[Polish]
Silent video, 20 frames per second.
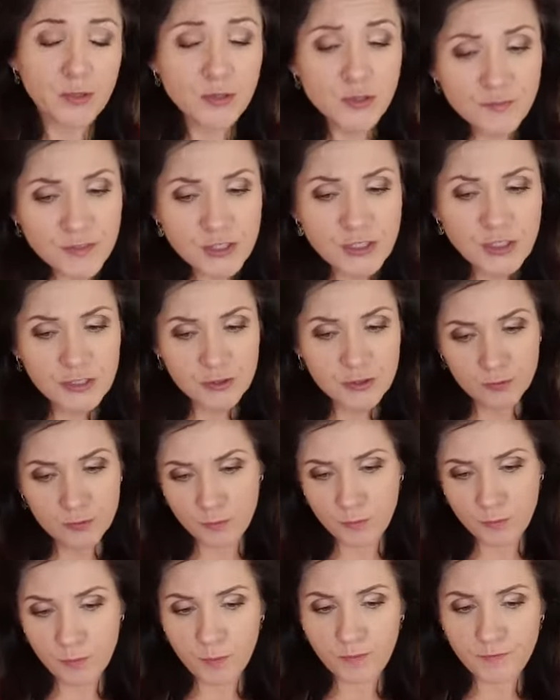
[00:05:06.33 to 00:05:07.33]
Oczywiście ktoś
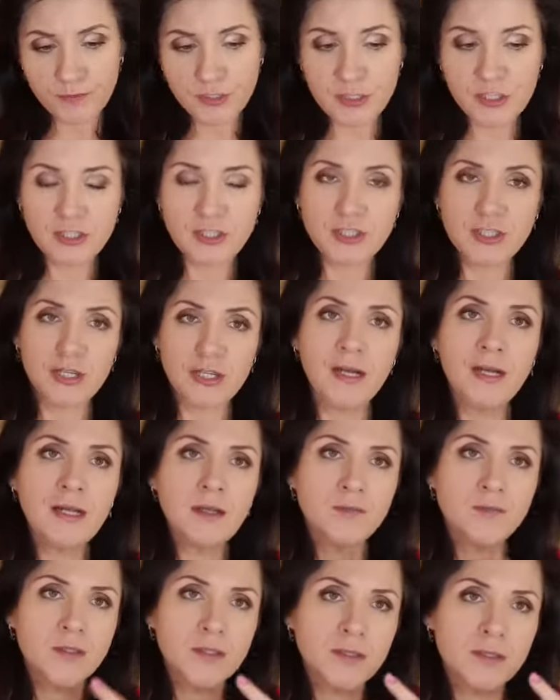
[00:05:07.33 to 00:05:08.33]
by mógł powiedzieć, że
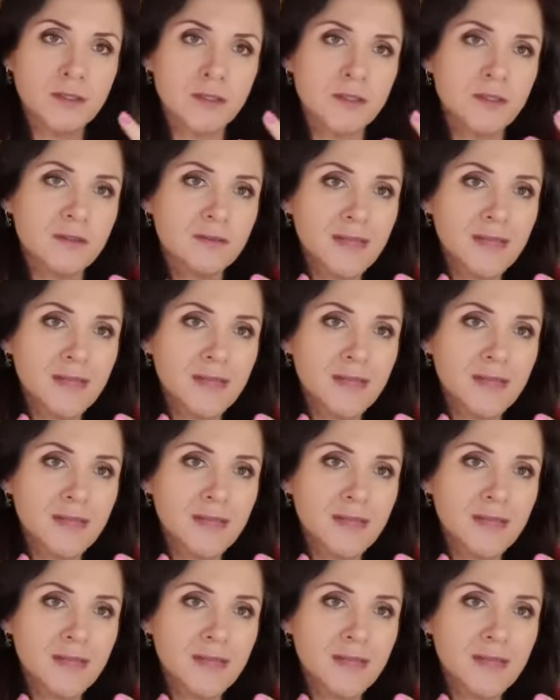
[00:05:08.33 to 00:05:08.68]
y,